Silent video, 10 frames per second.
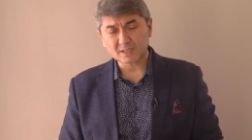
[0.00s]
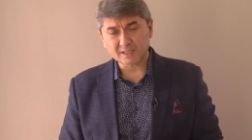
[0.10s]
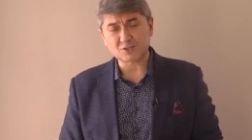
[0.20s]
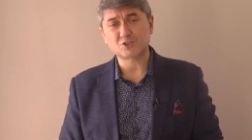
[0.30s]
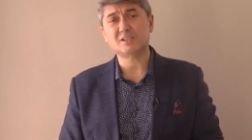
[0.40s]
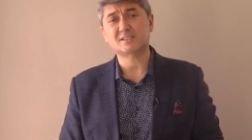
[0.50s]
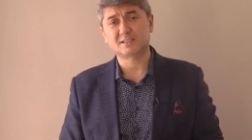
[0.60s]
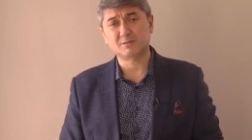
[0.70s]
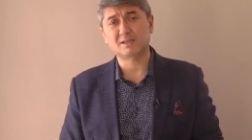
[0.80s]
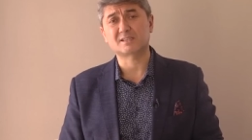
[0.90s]
Начни
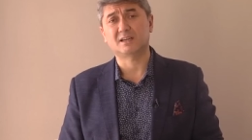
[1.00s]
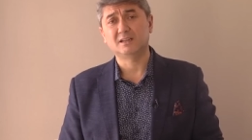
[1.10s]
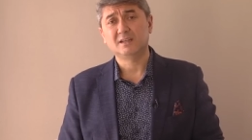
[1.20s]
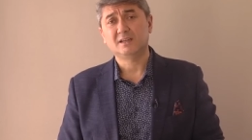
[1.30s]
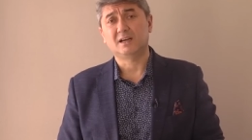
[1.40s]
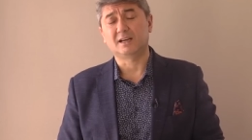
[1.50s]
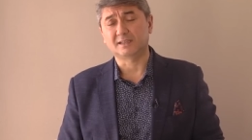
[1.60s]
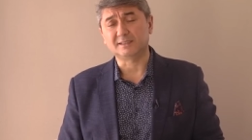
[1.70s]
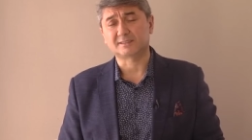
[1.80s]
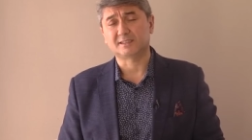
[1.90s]
заниматься
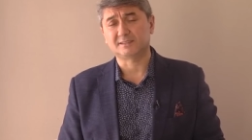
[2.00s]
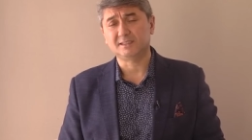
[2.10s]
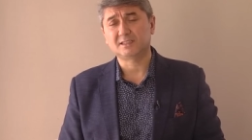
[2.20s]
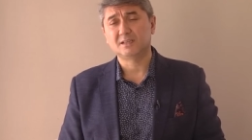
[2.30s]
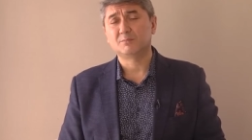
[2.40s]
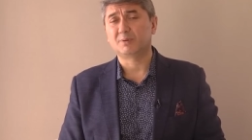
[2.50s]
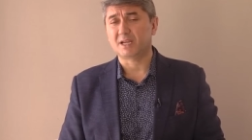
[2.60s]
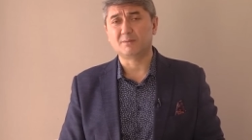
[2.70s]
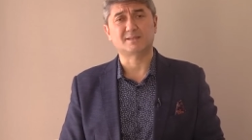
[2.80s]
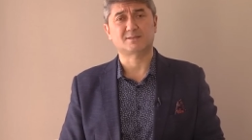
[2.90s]
английский язык
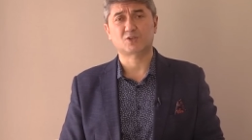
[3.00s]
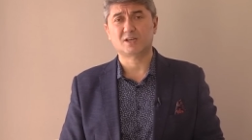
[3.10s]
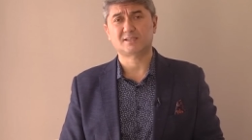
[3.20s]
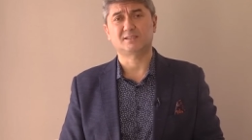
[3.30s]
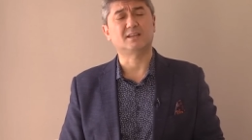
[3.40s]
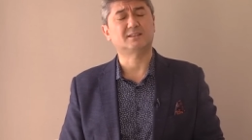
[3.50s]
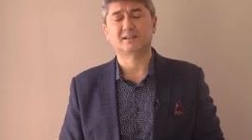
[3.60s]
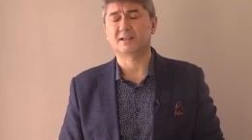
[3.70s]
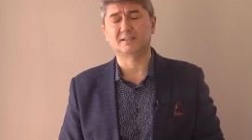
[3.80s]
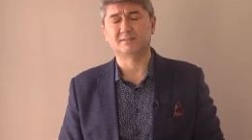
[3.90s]
прямо сейчас, не
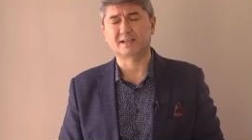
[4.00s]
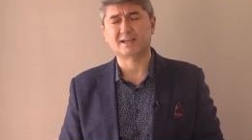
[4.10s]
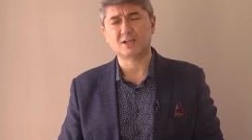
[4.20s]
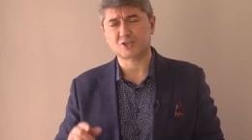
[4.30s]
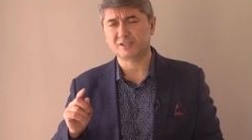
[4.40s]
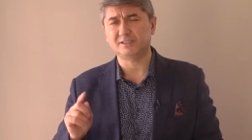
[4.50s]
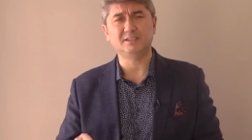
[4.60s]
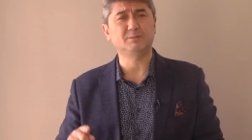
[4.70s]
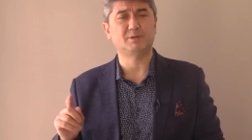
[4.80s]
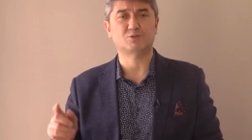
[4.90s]
откладывая, каждый
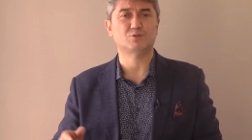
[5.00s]
день по